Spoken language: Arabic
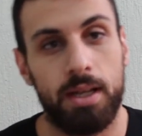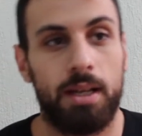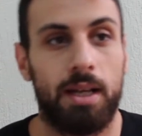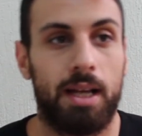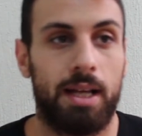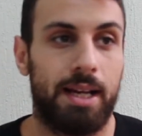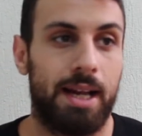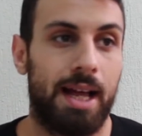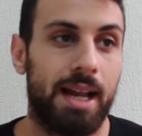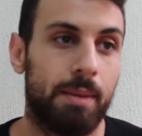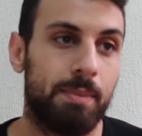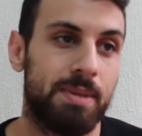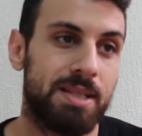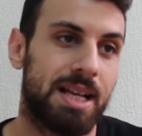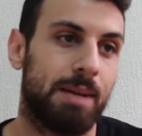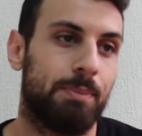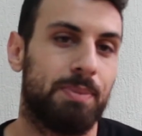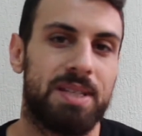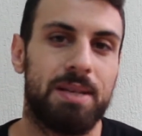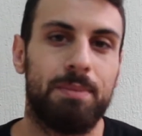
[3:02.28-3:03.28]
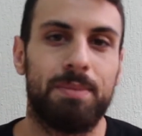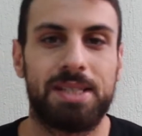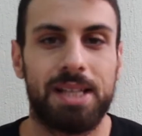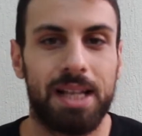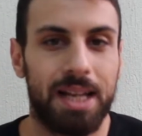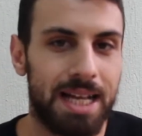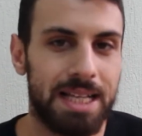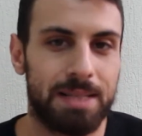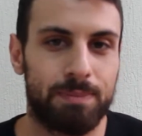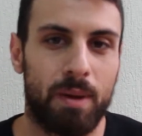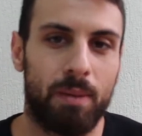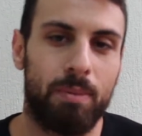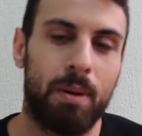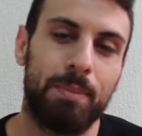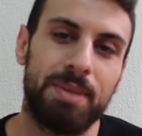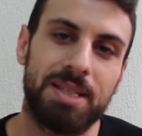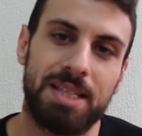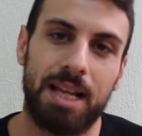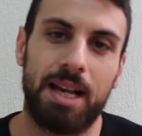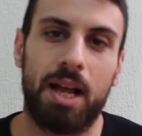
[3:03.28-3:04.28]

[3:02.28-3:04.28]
يعني انا بزعل بصير بزعل لاسبح ما بزعل